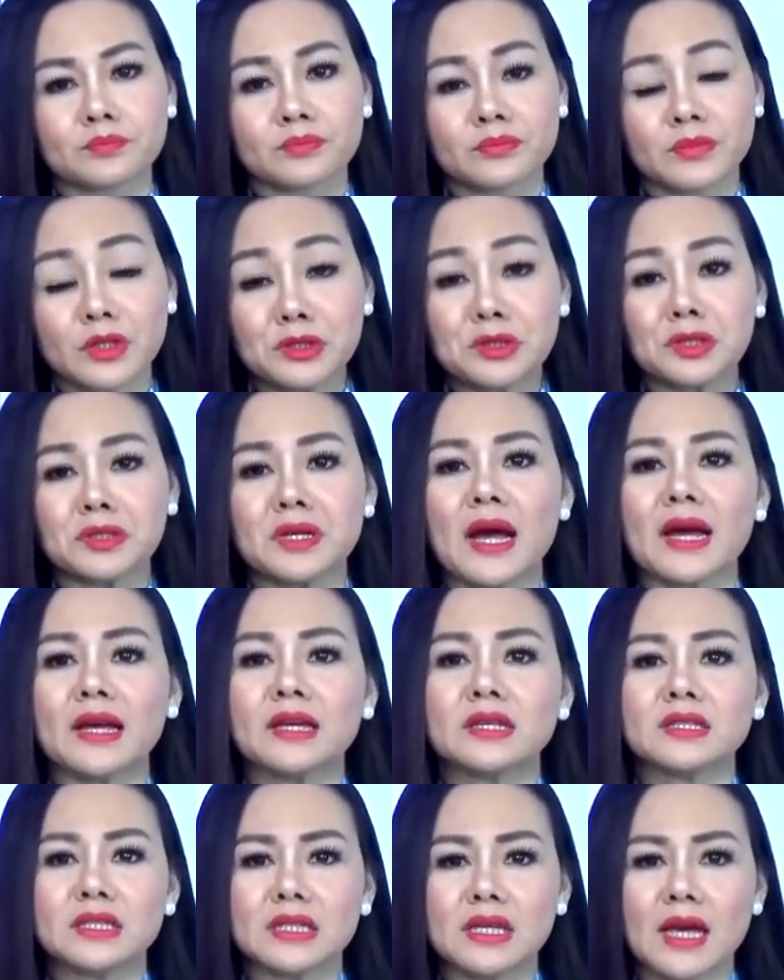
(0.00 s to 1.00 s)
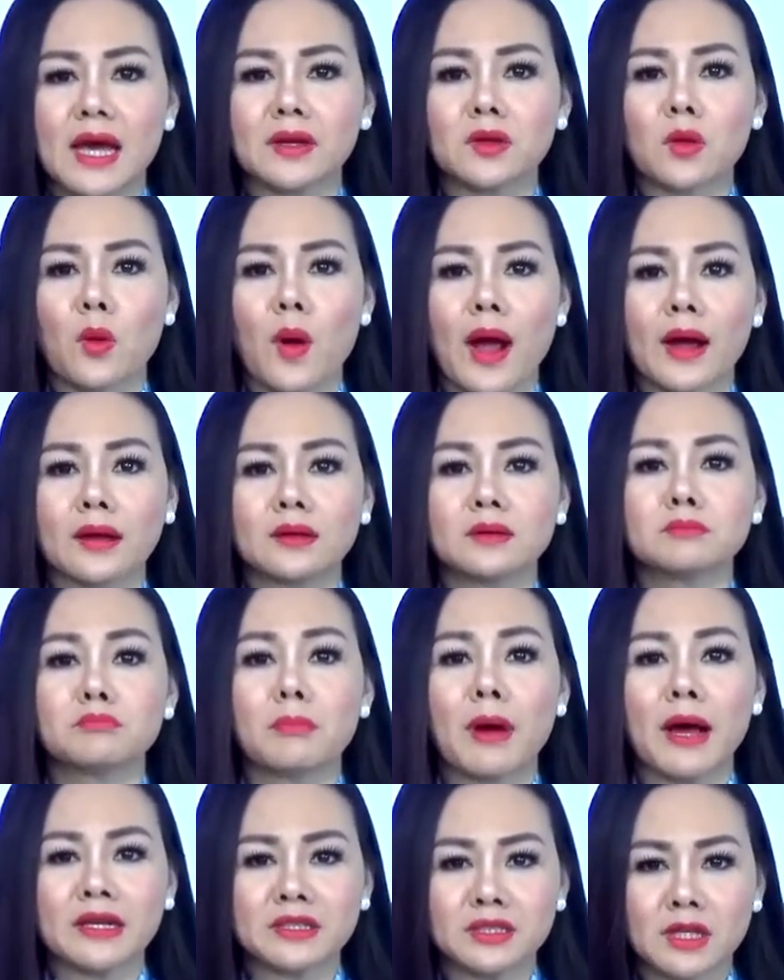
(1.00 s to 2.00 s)
Nếu trước đây chỉ hết khoảng
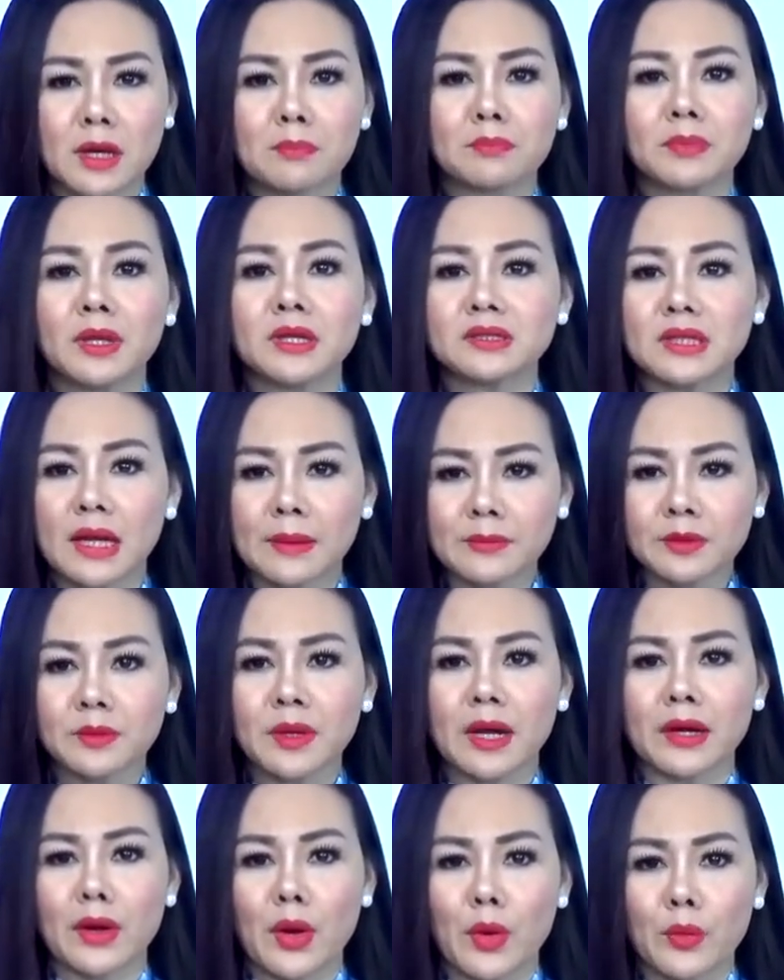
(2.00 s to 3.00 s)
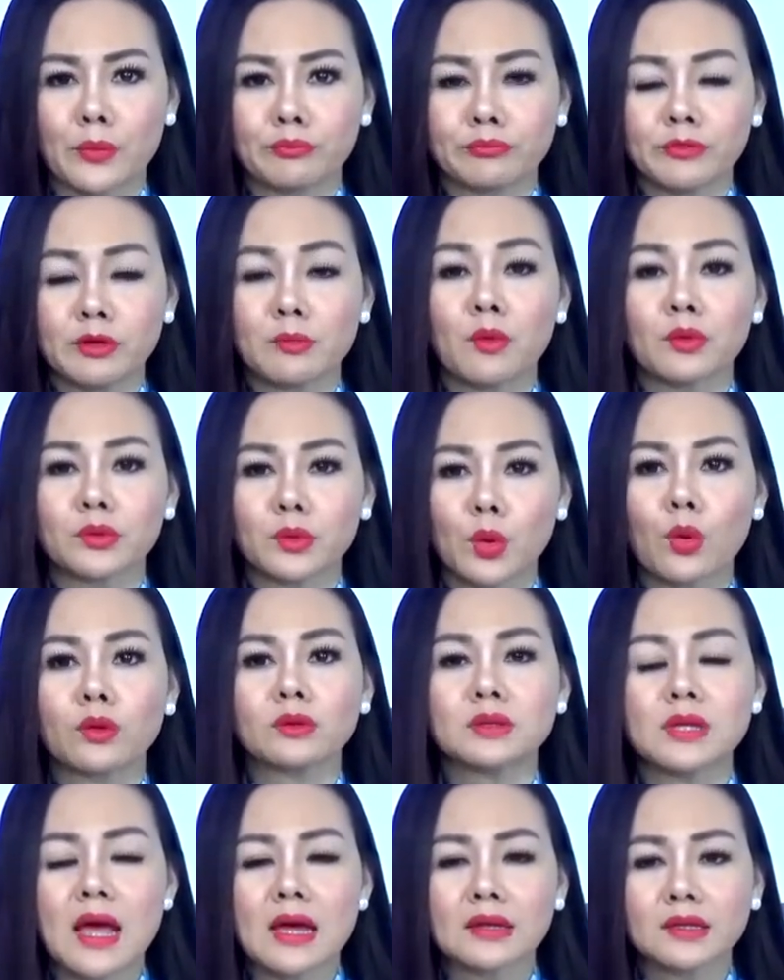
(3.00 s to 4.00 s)
700 đến 800 ngàn đồng trên một tuần,
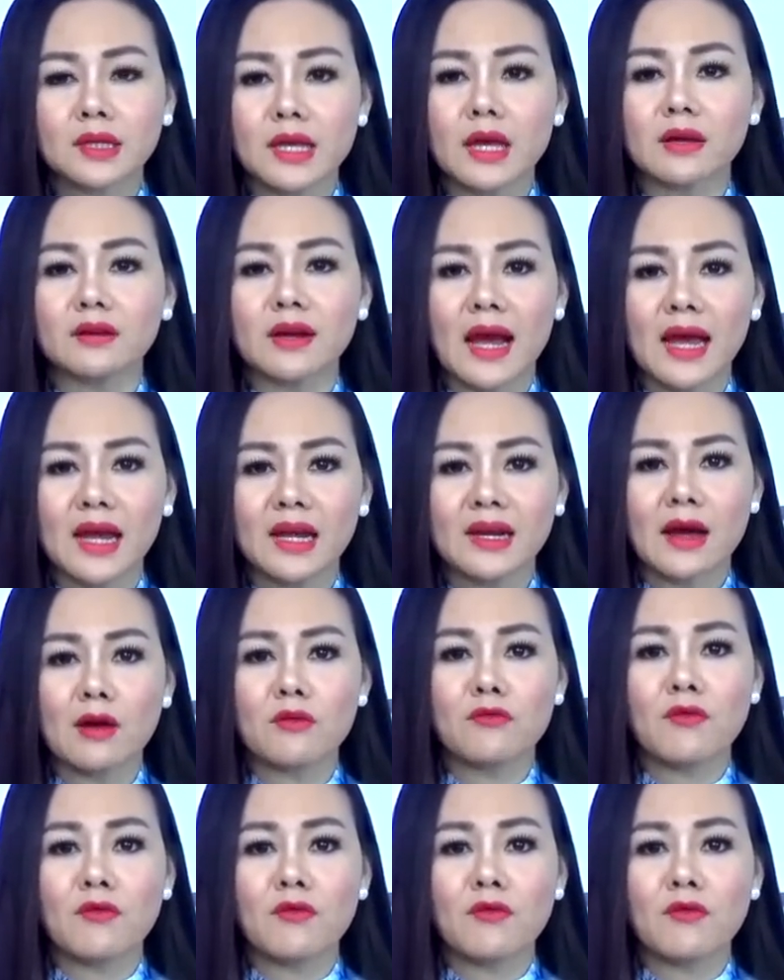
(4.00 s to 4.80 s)
thì hiện nay đã